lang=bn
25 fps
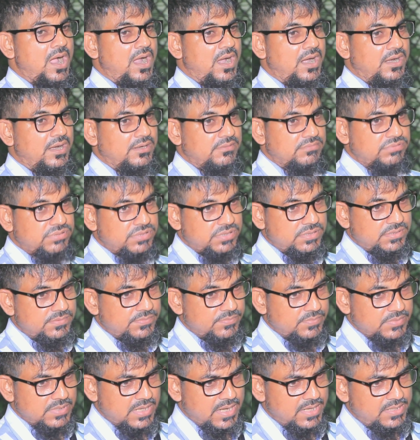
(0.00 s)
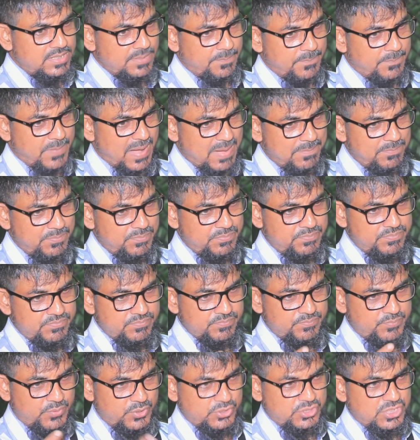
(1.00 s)
আর এটা
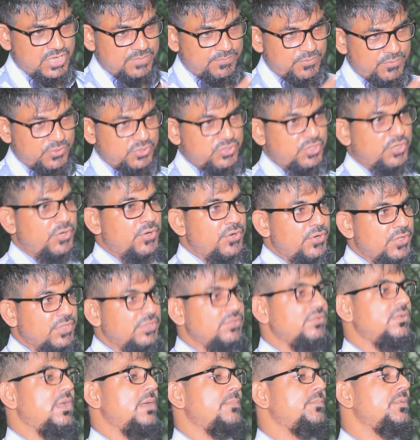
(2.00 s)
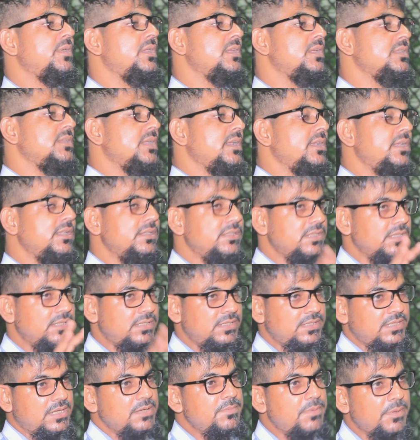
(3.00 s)
প্রচার প্রচারণা তো আপনারা জানেন যে
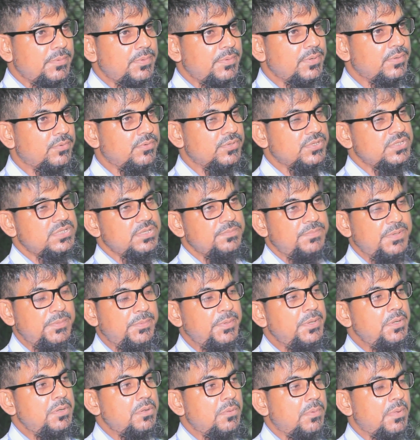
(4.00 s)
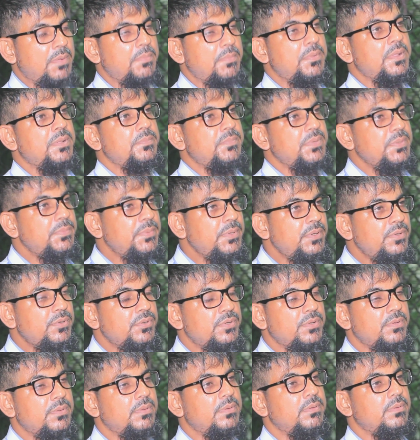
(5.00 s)
কীভাবে করছে বিভিন্নভাবে বিভিন্ন
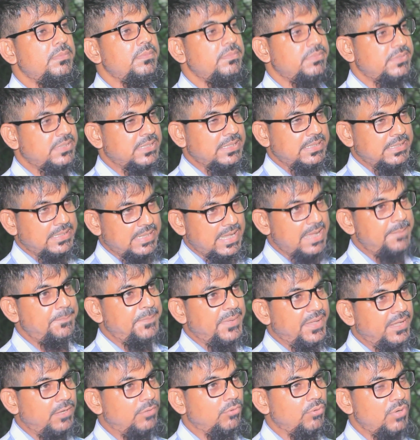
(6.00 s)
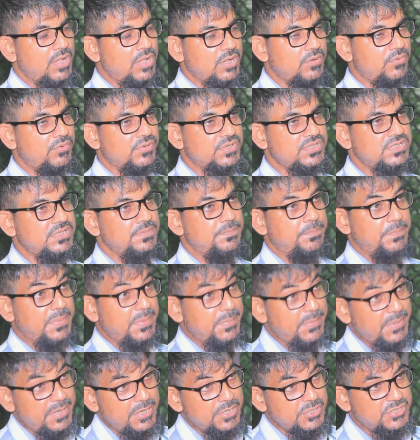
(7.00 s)
ক্যাম্পিংগুলো করছে
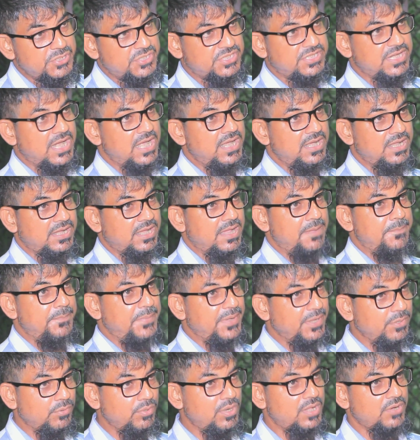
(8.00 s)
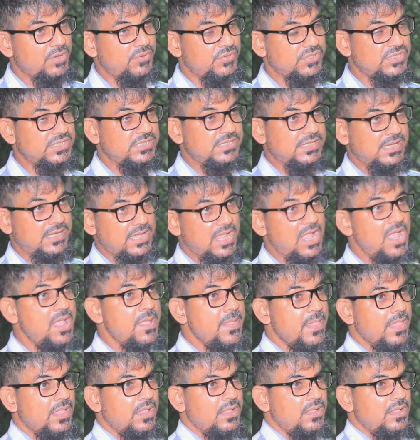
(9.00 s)
বিভিন্ন স্টাইলে ক্যাম্পিংগুলো করছে যেটা
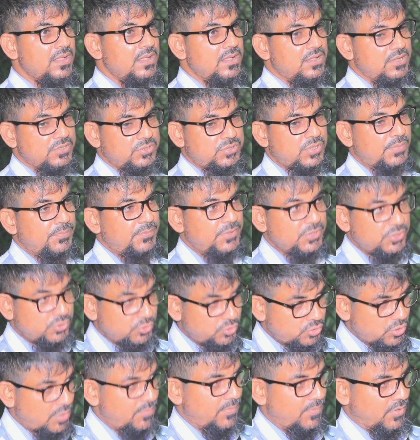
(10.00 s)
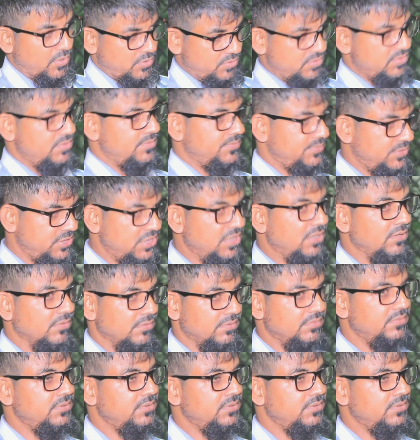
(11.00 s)
সব কিছু চমক ছিল